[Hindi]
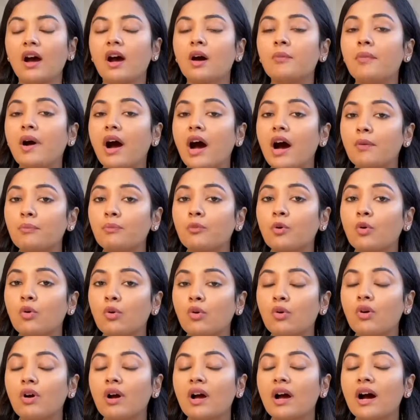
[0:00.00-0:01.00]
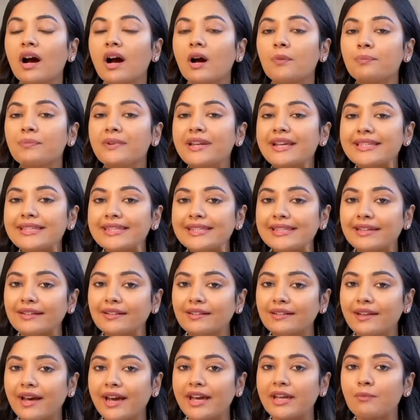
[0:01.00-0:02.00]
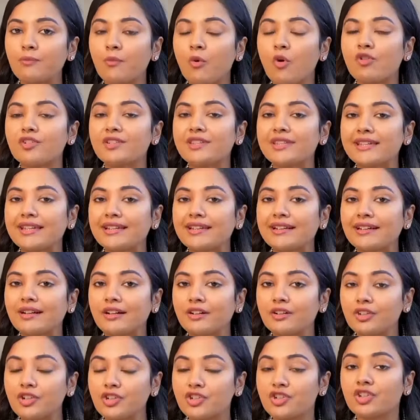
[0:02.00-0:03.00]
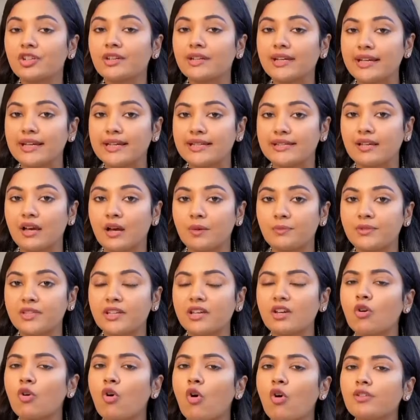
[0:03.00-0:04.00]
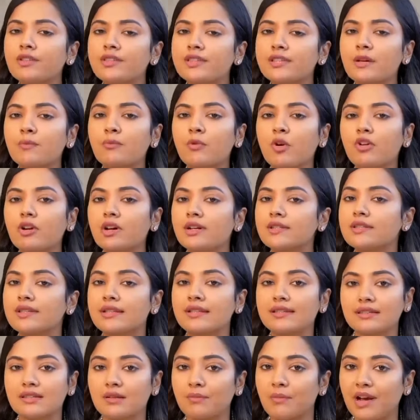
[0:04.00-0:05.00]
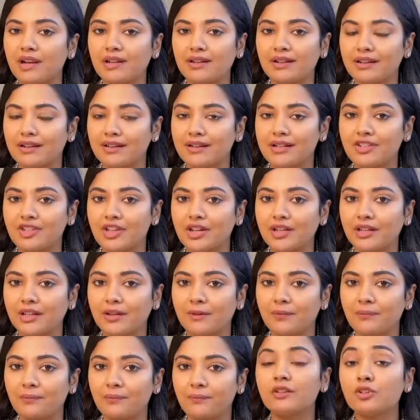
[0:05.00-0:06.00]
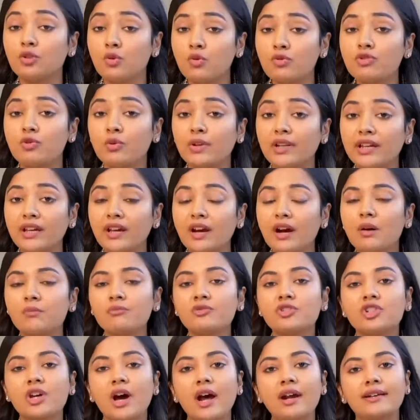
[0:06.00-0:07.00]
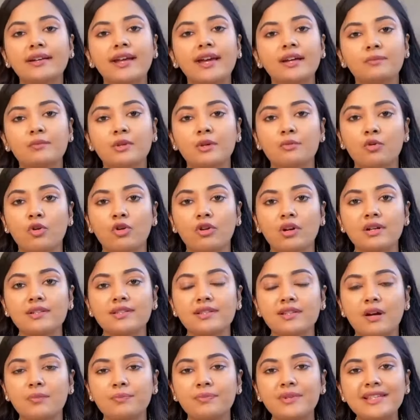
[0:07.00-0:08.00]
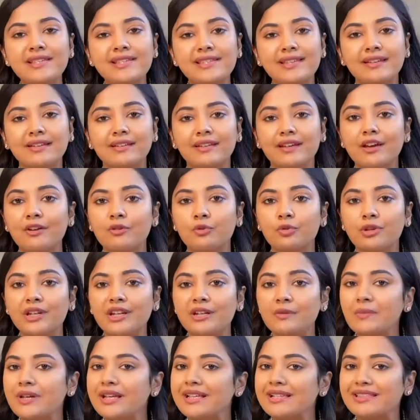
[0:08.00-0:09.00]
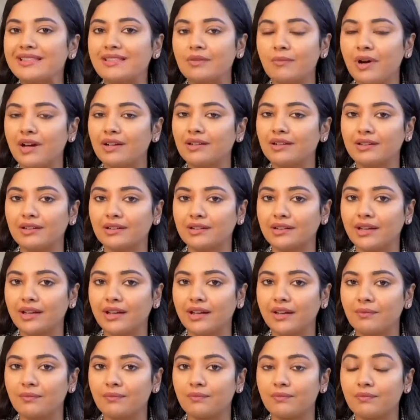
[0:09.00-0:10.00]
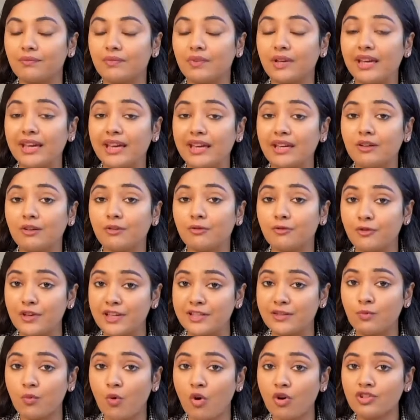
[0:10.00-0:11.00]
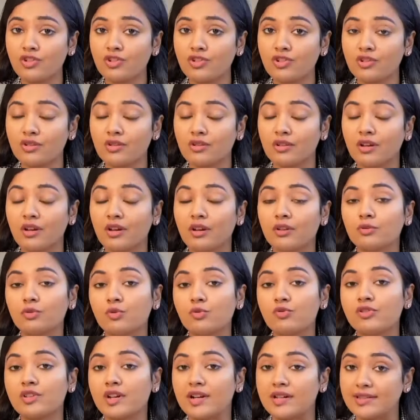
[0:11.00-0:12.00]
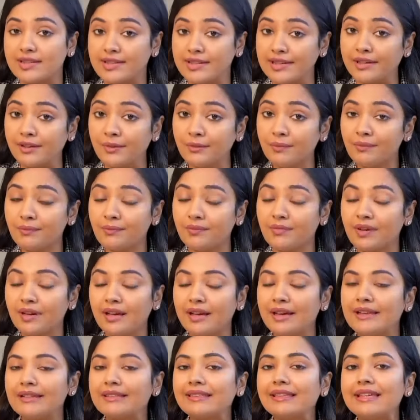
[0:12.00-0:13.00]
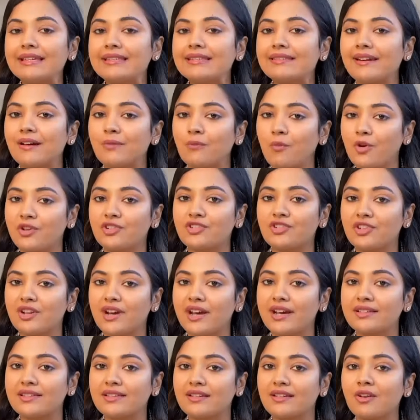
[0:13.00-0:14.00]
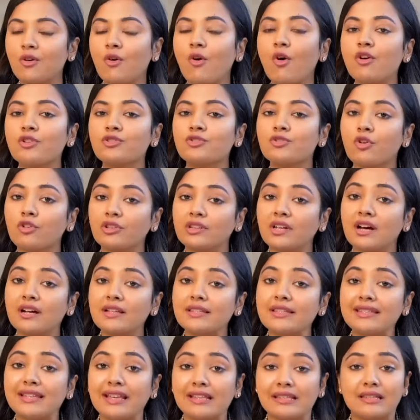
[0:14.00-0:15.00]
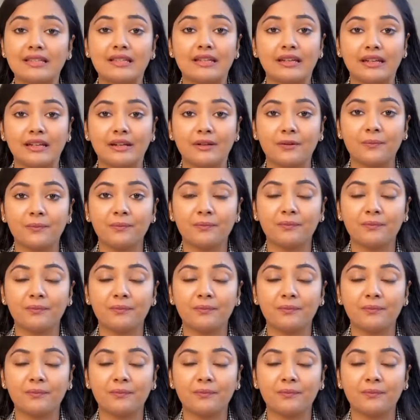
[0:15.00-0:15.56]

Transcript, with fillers: अब आपको अपने स्किन टाइप और स्किन कंडीशन के हिसाब से कौन से प्रोडक्ट्स इस्तेमाल करने चाहिए यूजुअली हम चार टाइप के प्रोडक्ट्स अपनी स्किन केयर रूटीन में इस्तेमाल करते हैं एक फेस वॉश दूसरा सीरम तीसरा मॉइस्चराइज़र और चौथा सनस्क्रीन